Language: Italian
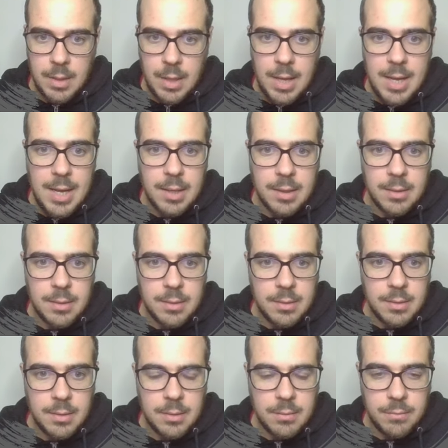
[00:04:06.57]
Ah!
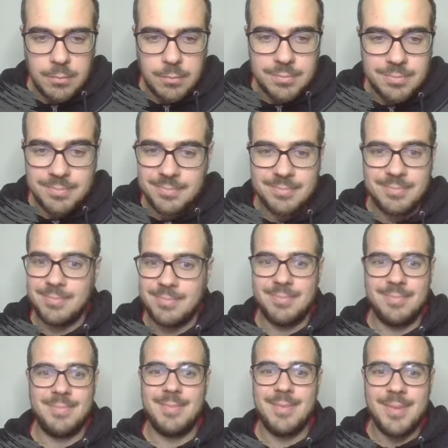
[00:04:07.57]

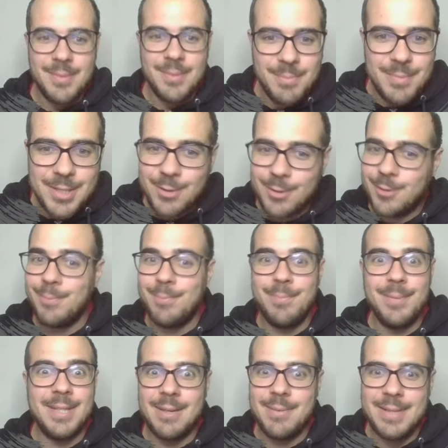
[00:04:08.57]
Mi sono
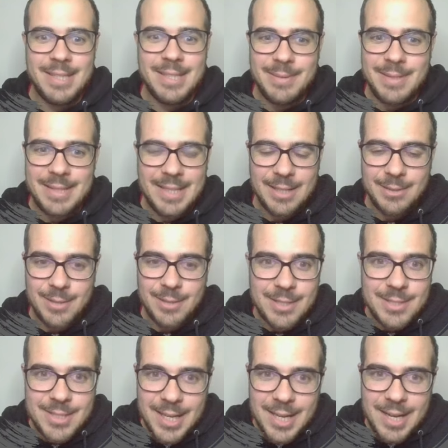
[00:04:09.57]
completamente dimenticato che
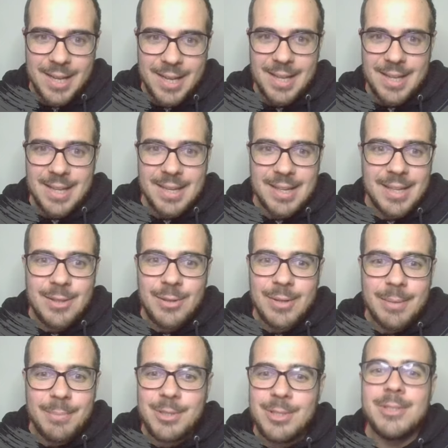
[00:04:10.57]
c'era che Donna
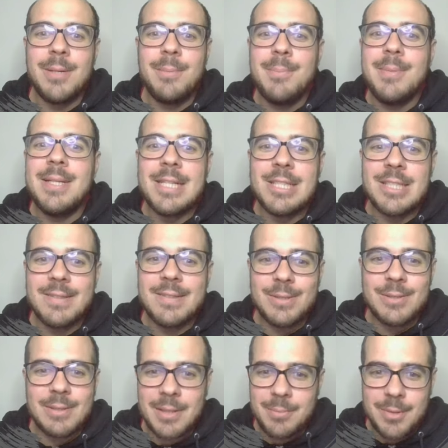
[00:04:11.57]
B5 minacciava
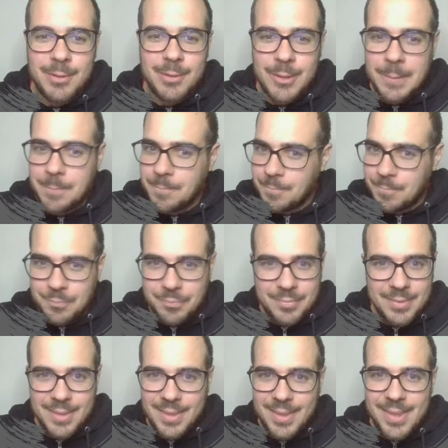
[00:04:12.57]
Donna B2.
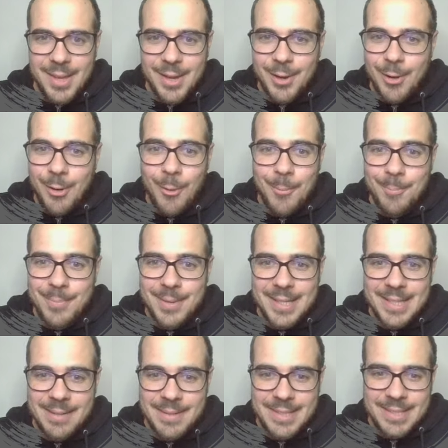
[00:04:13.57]

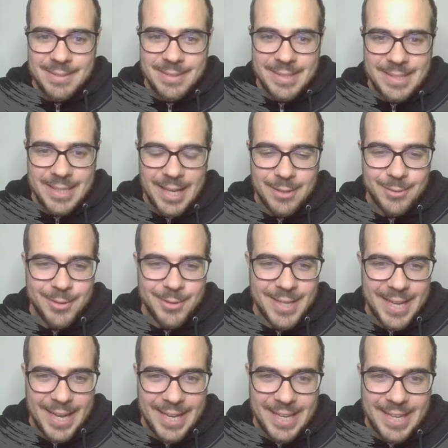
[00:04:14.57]
Completamente dimenticato,
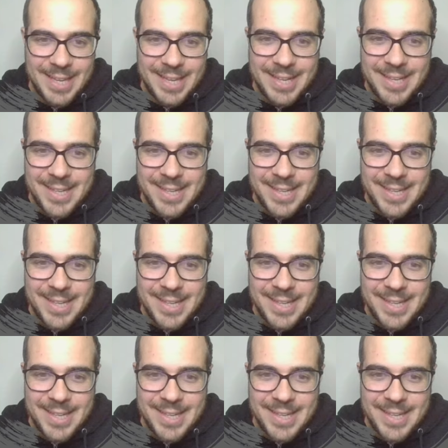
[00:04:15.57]
ok.